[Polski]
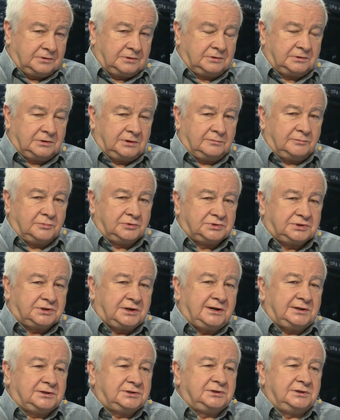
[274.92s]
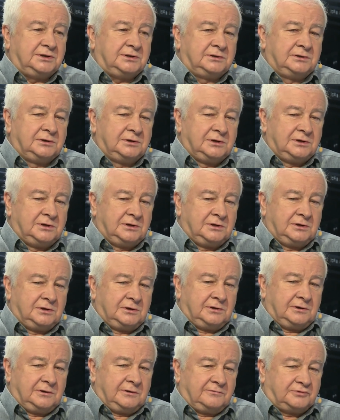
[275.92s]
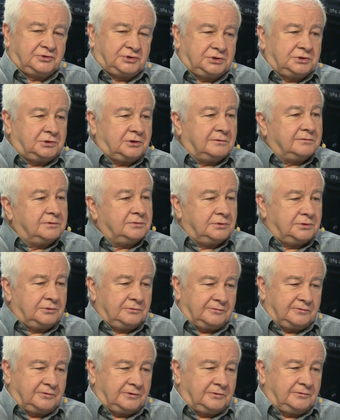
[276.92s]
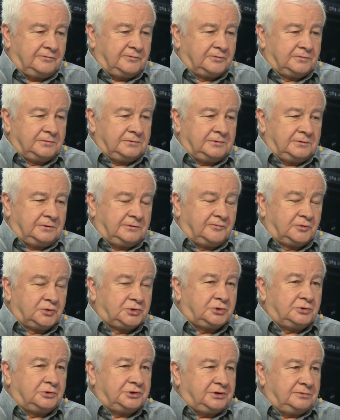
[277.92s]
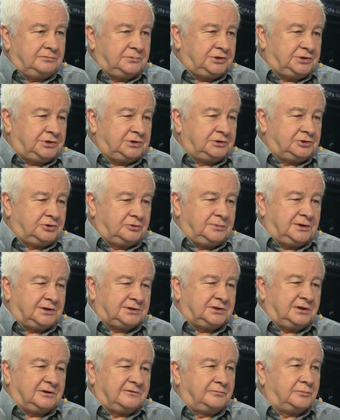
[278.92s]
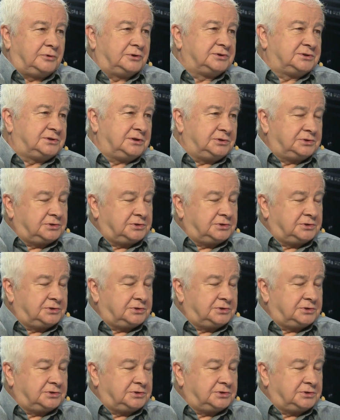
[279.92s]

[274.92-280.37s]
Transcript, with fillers: demonstrację w szczytowym dniu w 280 miastach w Polsce,